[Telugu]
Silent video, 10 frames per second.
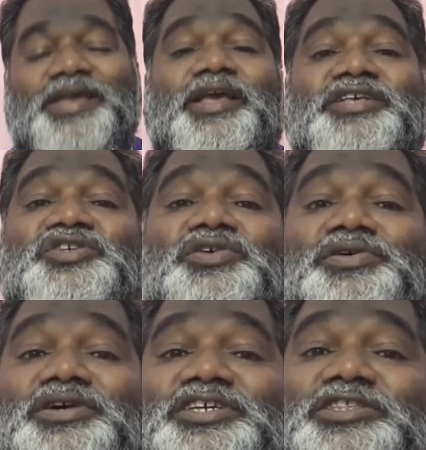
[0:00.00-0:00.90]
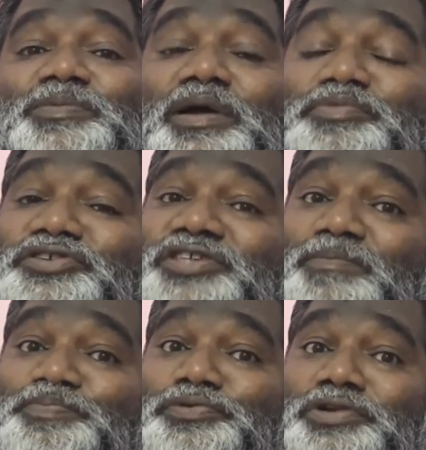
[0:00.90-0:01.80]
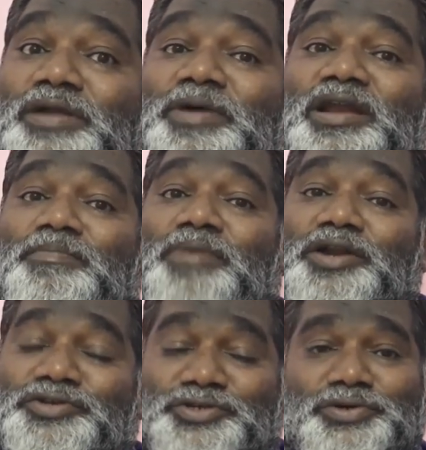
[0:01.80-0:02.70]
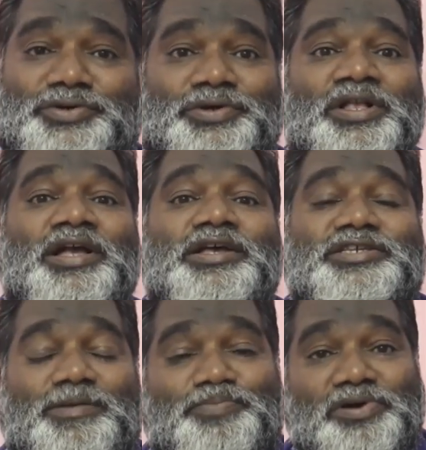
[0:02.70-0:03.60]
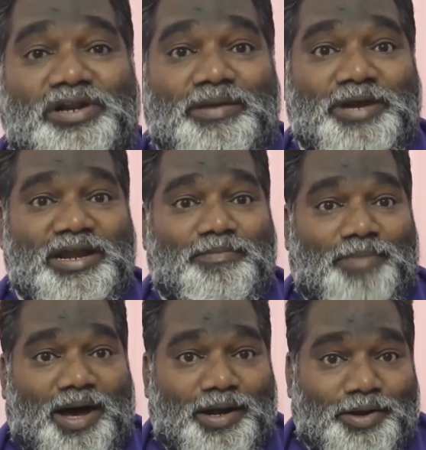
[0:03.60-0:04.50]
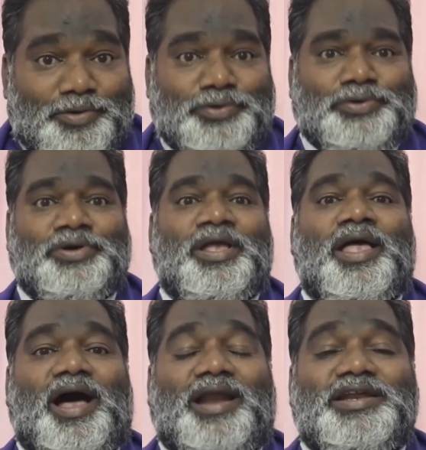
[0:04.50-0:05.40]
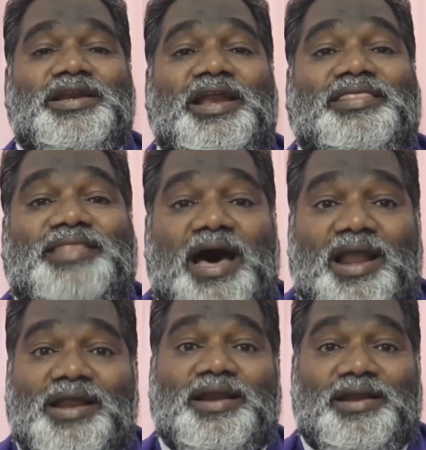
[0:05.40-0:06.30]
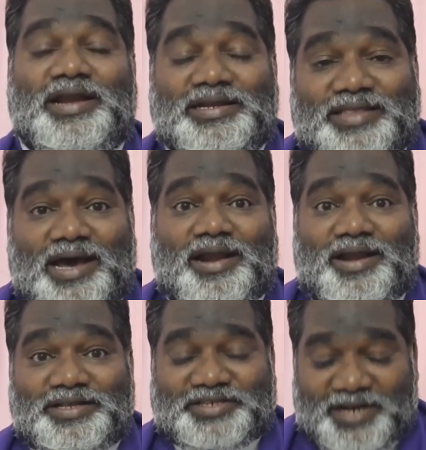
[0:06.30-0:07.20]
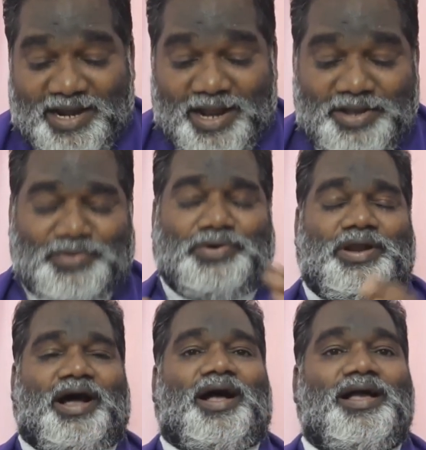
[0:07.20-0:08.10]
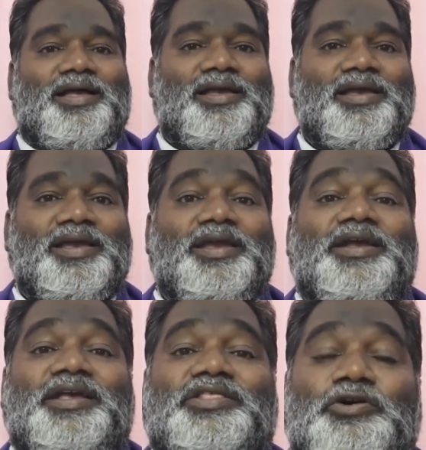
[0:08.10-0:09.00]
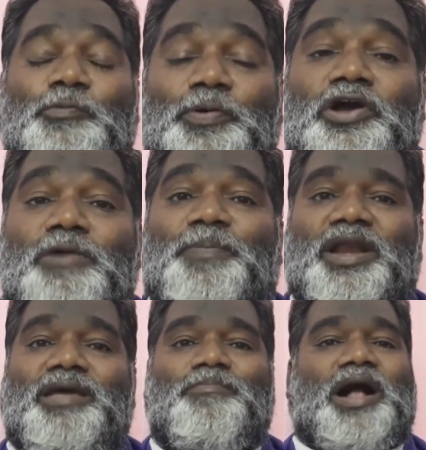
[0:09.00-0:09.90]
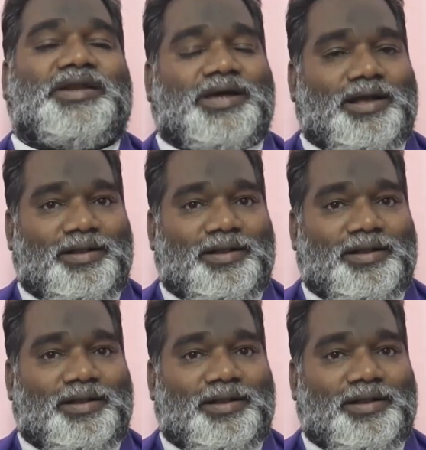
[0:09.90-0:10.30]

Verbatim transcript: యేసుక్రీస్తు ప్రభు సంపూర్ణమైన మనుషుడు సంపూర్ణమైన మానవుడు అని నిర్ధారణ నిర్ధారణ చేయడానికి కూడా ఇది ఉపయోగపడే మాట